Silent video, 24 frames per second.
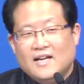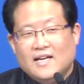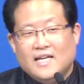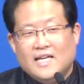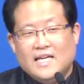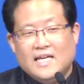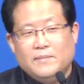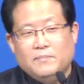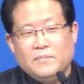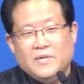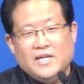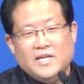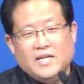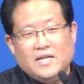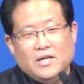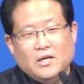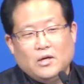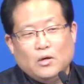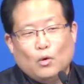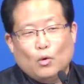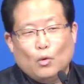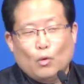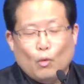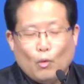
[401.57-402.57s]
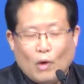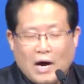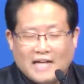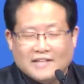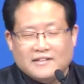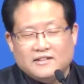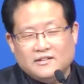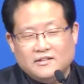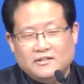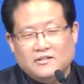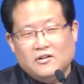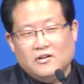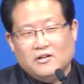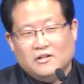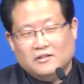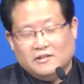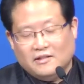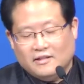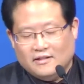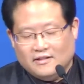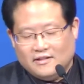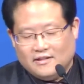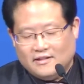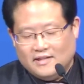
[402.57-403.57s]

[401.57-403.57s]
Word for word: 이미 왔던